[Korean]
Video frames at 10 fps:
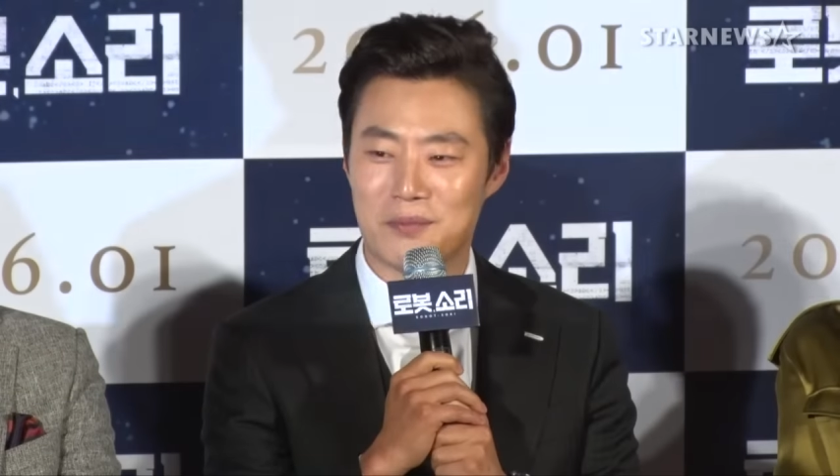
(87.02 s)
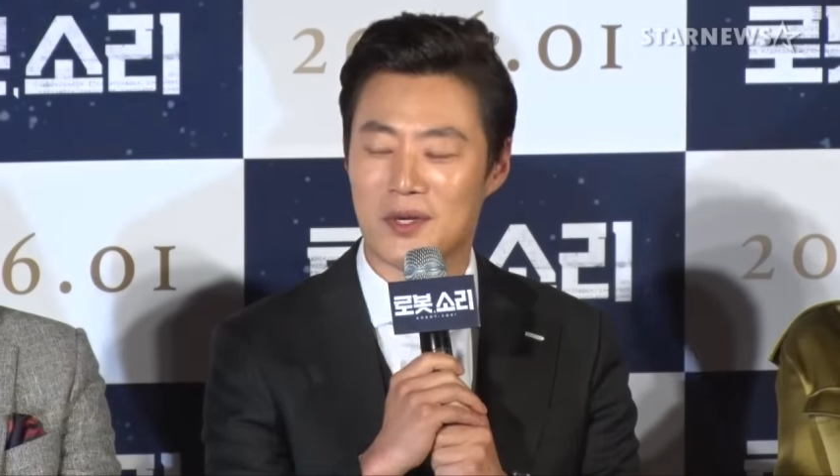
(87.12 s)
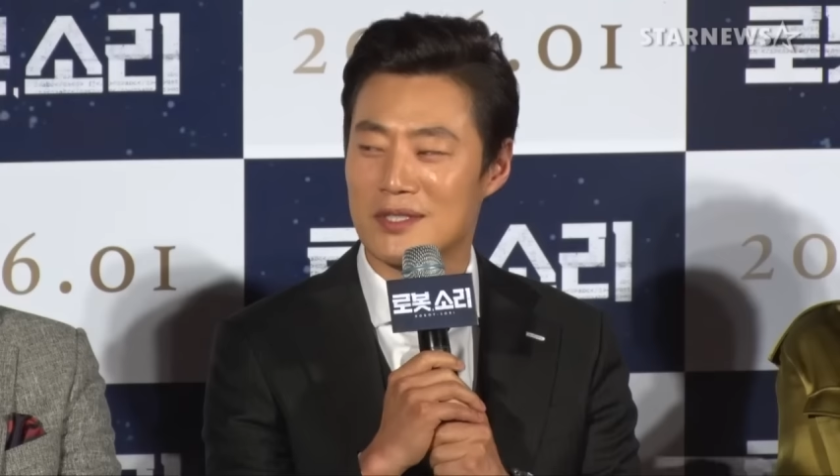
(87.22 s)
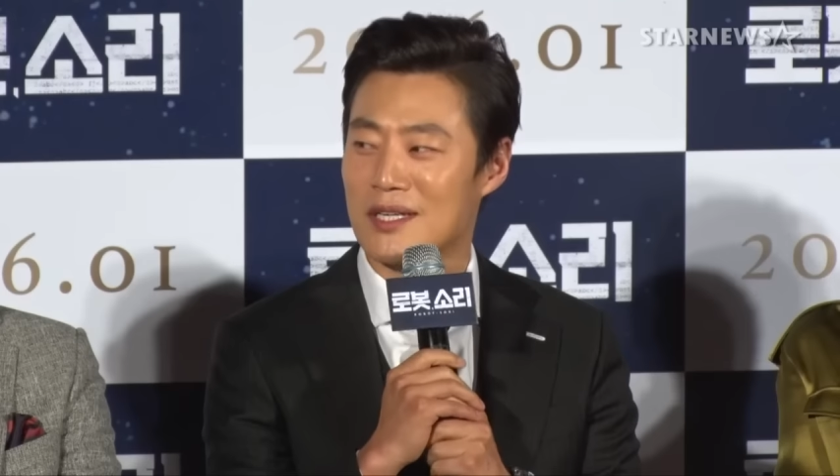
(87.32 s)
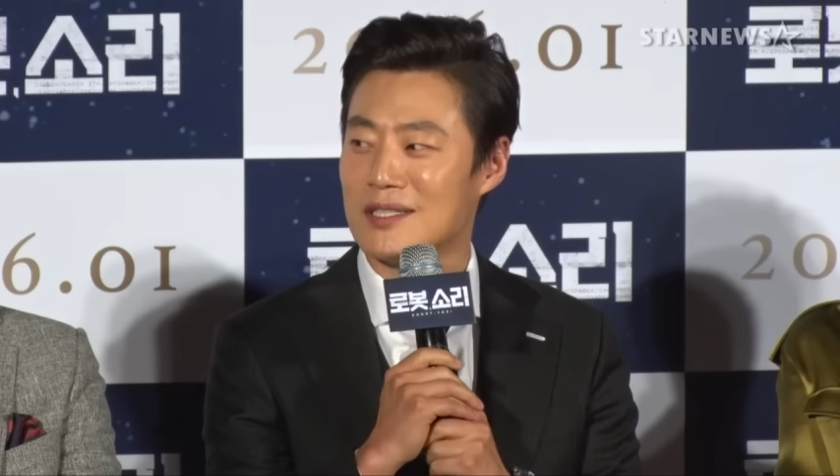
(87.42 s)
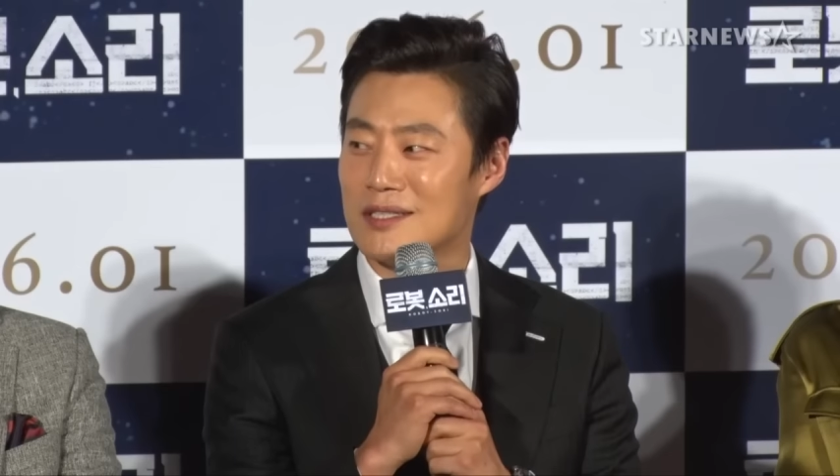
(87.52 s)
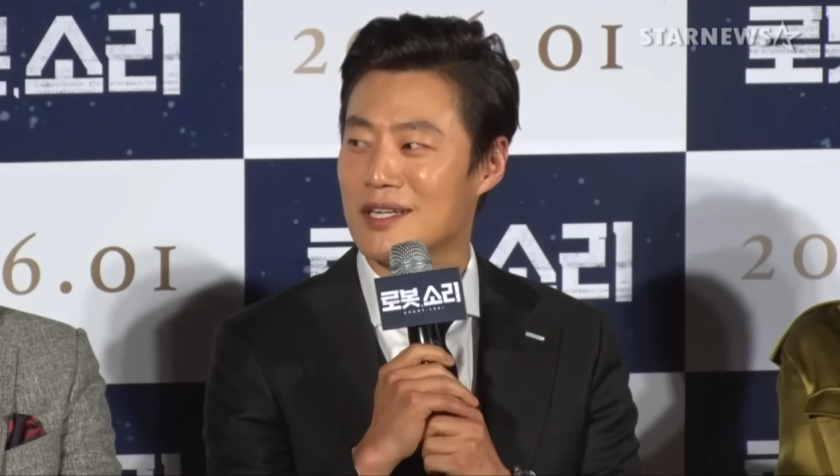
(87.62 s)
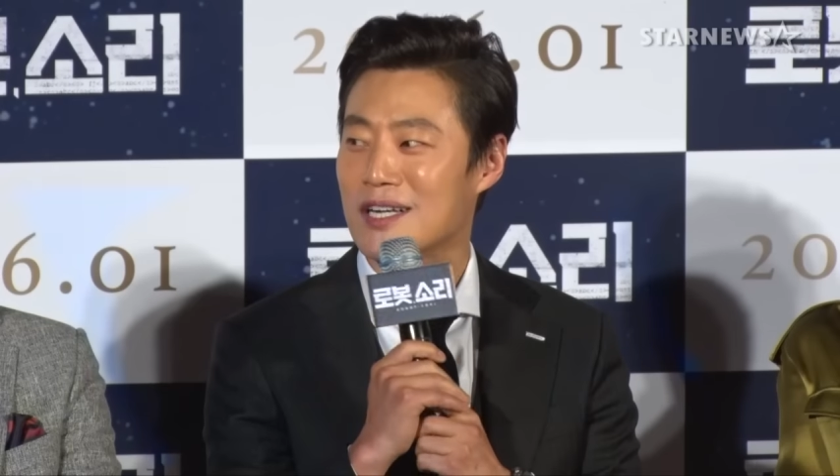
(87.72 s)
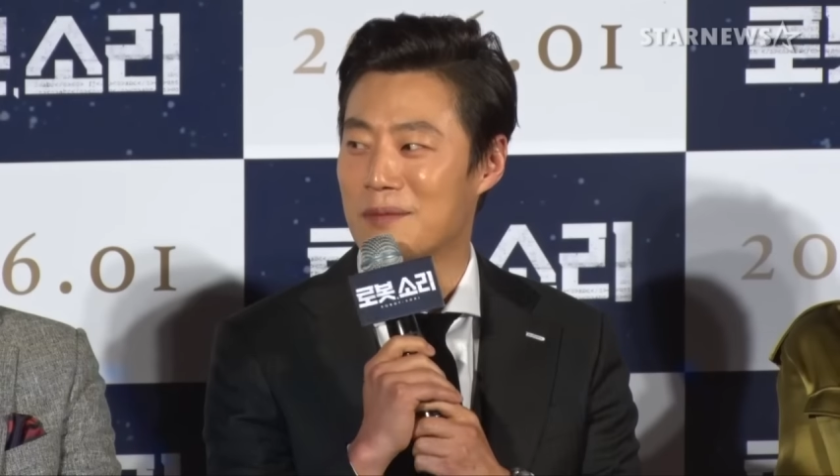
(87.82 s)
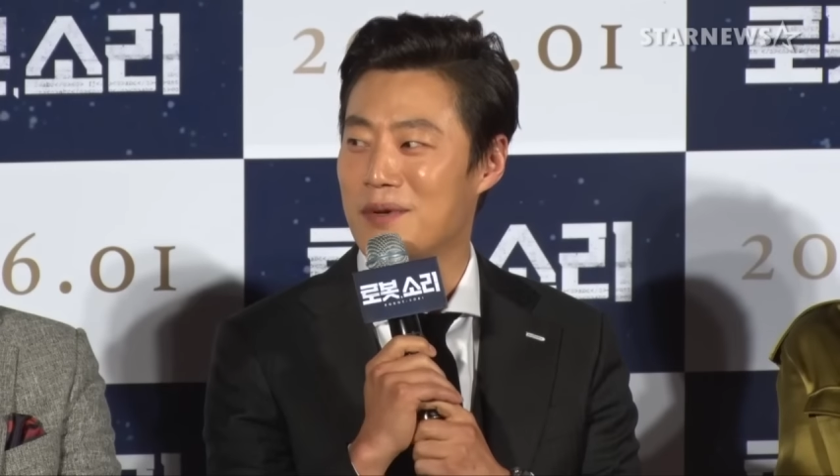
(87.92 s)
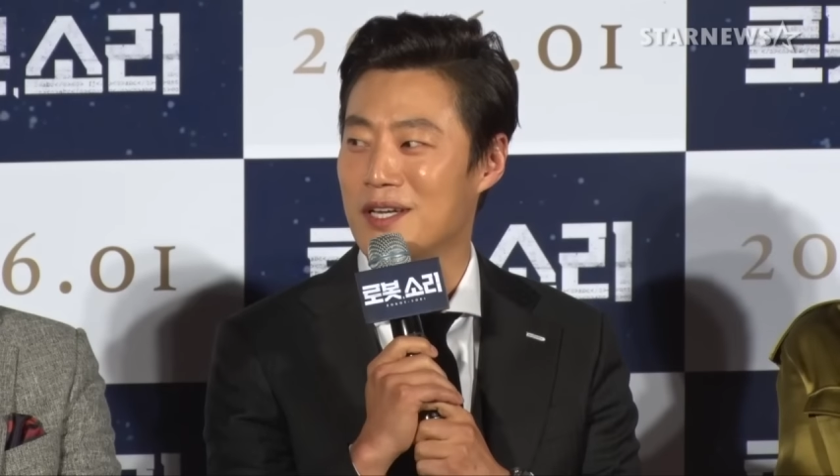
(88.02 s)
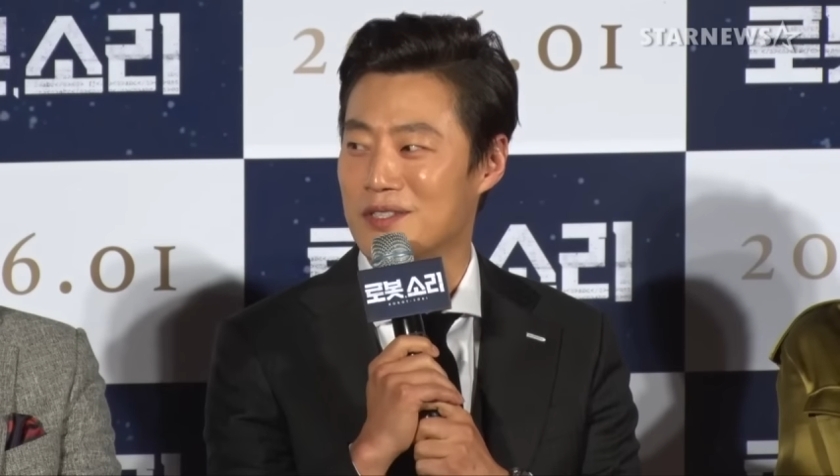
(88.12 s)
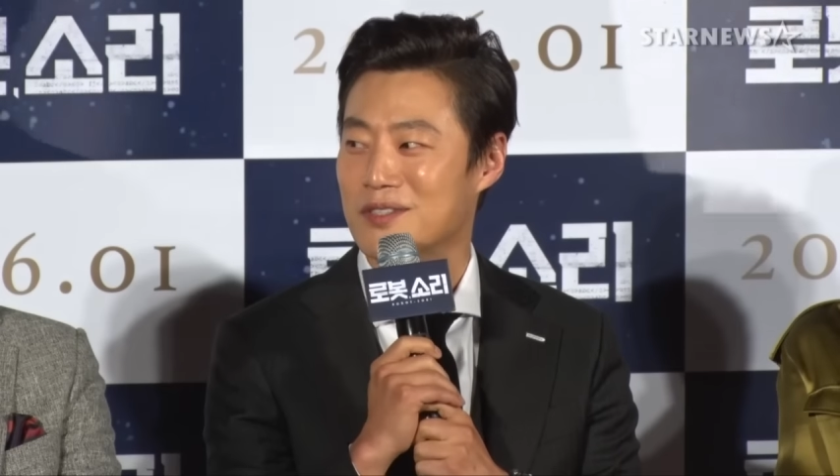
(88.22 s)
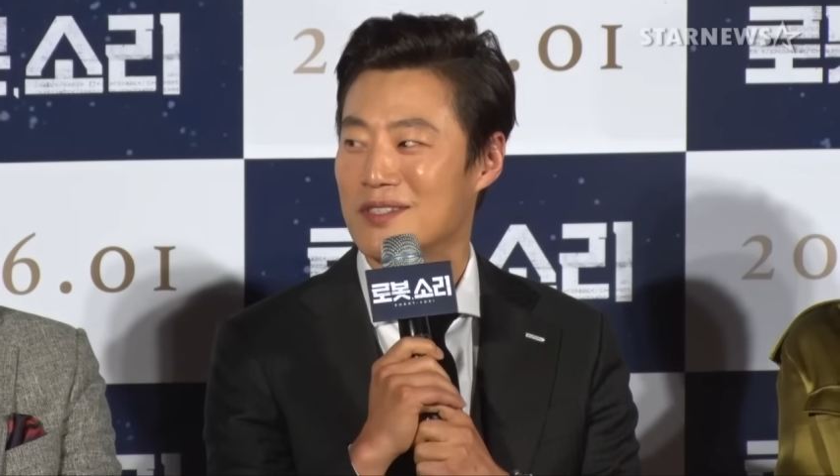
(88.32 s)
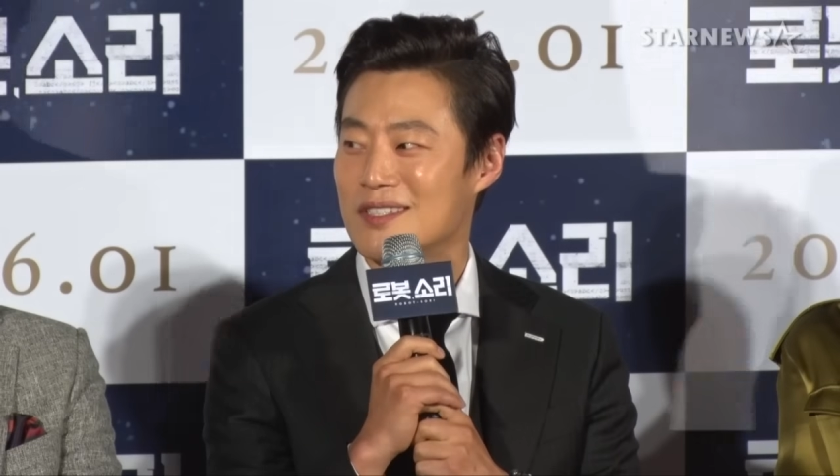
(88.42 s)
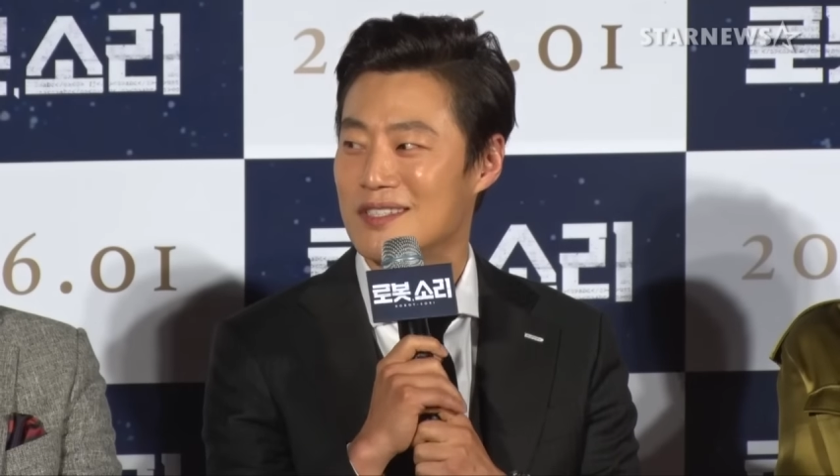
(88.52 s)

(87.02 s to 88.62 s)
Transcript: 평생 은혜를 갚아야죠.